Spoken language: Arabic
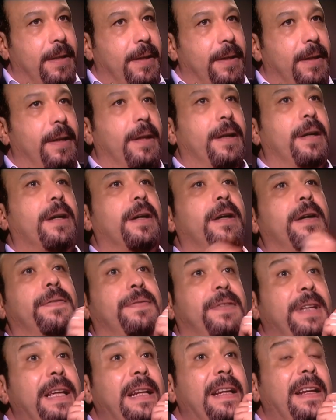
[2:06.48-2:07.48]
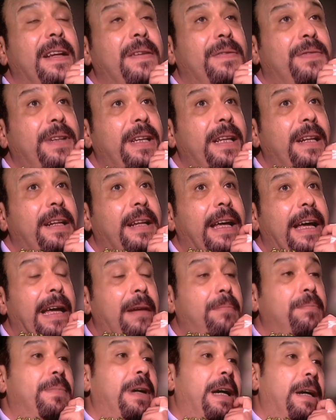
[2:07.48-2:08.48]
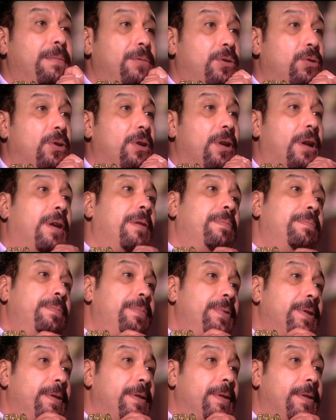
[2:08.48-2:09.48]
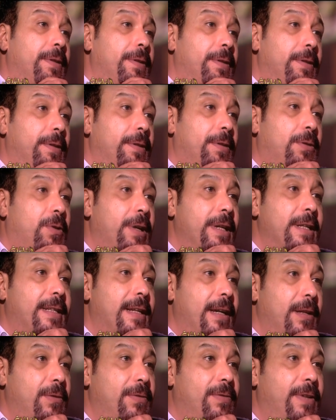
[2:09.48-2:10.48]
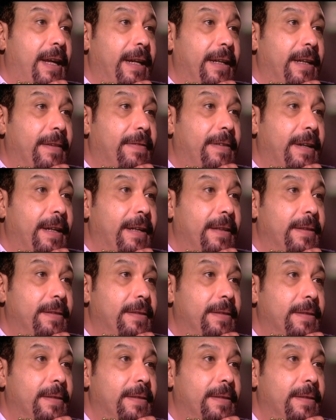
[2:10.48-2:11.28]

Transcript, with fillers: آه في في اللي قام بقى بدور الاب آه كويس قوي في الحقيقه في حياتي